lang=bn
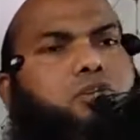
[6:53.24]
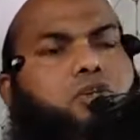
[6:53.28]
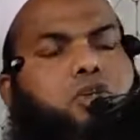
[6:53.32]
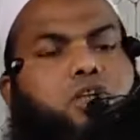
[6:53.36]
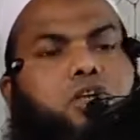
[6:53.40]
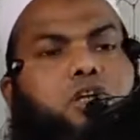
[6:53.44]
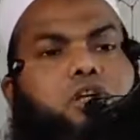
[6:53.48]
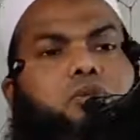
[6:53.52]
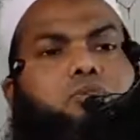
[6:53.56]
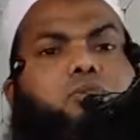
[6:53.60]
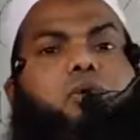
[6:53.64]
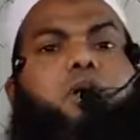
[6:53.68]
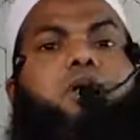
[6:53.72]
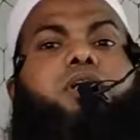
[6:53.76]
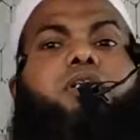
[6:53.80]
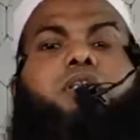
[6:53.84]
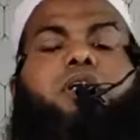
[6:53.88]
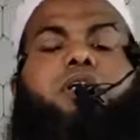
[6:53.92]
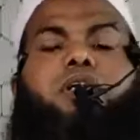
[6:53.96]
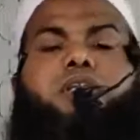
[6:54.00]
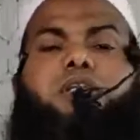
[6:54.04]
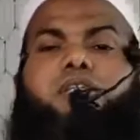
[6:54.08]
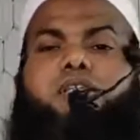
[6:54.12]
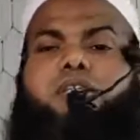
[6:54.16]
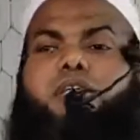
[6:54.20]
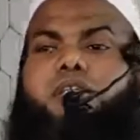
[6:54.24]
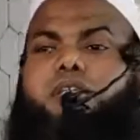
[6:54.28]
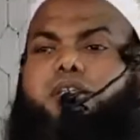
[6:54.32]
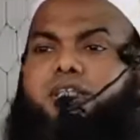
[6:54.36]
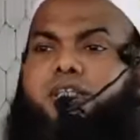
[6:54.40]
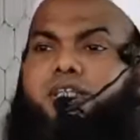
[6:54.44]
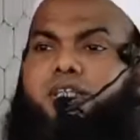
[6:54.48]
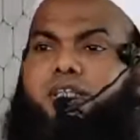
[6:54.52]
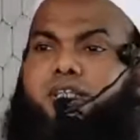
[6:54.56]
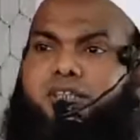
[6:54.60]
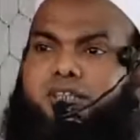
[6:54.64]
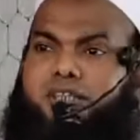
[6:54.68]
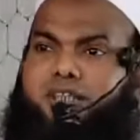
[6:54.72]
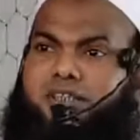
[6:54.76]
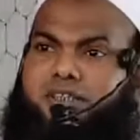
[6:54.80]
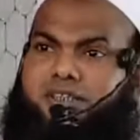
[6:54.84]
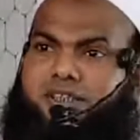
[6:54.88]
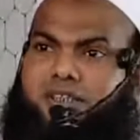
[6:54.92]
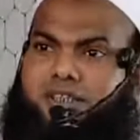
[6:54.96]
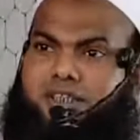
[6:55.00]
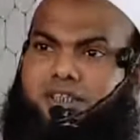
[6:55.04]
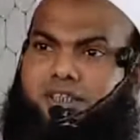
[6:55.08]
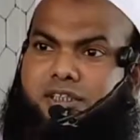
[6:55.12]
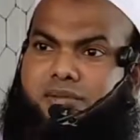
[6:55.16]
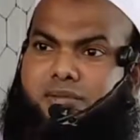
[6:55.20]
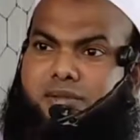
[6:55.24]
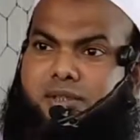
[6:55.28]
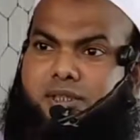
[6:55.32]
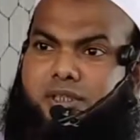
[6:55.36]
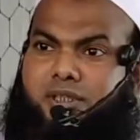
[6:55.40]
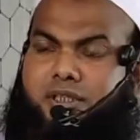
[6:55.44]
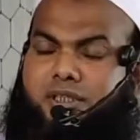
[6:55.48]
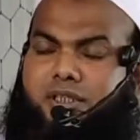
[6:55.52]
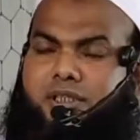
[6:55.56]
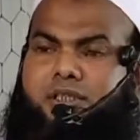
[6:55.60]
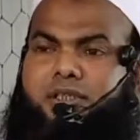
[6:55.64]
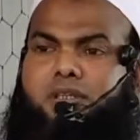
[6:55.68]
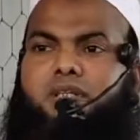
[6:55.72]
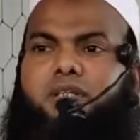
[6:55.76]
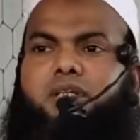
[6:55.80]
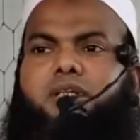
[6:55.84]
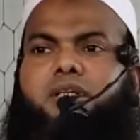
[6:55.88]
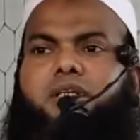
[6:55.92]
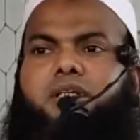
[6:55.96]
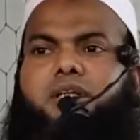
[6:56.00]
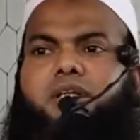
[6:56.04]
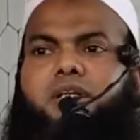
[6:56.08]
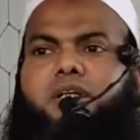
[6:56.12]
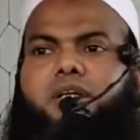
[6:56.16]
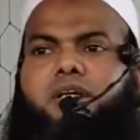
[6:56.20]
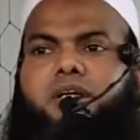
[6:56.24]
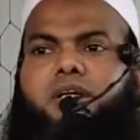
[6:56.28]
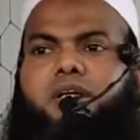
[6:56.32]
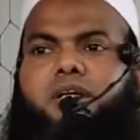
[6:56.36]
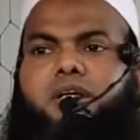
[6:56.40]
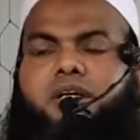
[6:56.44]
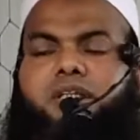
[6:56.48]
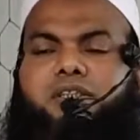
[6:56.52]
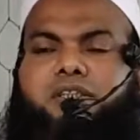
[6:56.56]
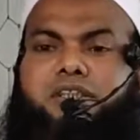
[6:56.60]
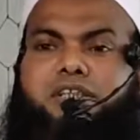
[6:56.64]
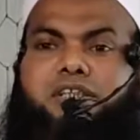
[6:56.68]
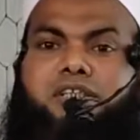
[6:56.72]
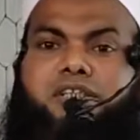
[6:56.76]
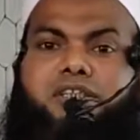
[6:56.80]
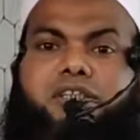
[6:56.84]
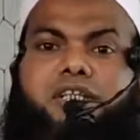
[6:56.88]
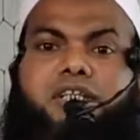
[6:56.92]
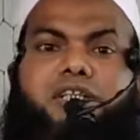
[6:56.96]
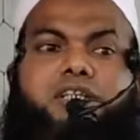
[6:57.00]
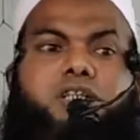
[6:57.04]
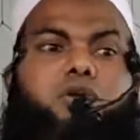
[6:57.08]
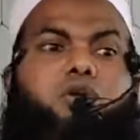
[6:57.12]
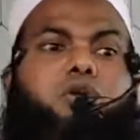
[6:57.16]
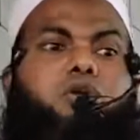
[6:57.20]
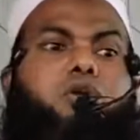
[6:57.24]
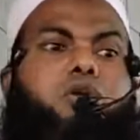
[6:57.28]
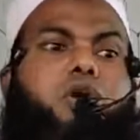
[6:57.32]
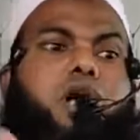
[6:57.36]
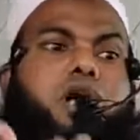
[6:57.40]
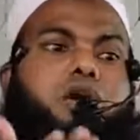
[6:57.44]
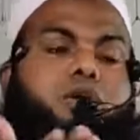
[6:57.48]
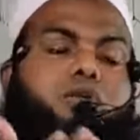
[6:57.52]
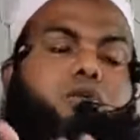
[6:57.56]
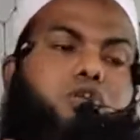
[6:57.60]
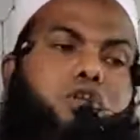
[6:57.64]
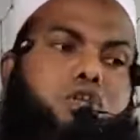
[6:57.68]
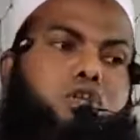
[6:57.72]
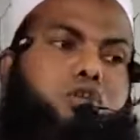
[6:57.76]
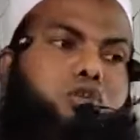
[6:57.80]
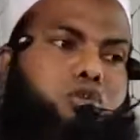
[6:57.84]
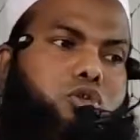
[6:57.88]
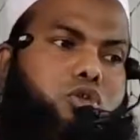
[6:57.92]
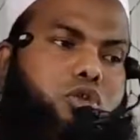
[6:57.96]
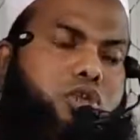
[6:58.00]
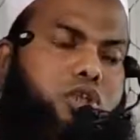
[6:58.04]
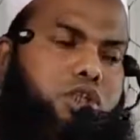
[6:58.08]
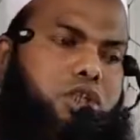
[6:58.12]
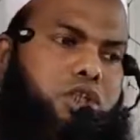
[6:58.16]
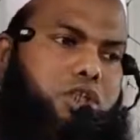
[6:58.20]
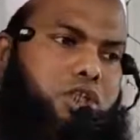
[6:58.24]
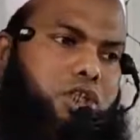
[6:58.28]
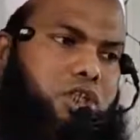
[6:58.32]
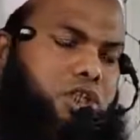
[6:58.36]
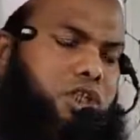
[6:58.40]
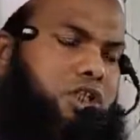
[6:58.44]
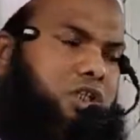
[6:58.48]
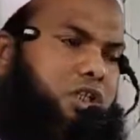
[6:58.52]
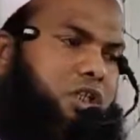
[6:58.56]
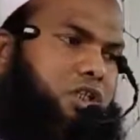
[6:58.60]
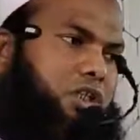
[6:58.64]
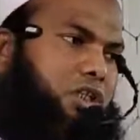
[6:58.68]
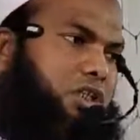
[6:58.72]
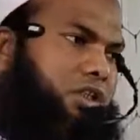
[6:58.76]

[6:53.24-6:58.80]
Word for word: হাসরের ময়দানে তাদেরকে শাস্তি দেবেন জিনজাতি হলো আগুনের তৈরি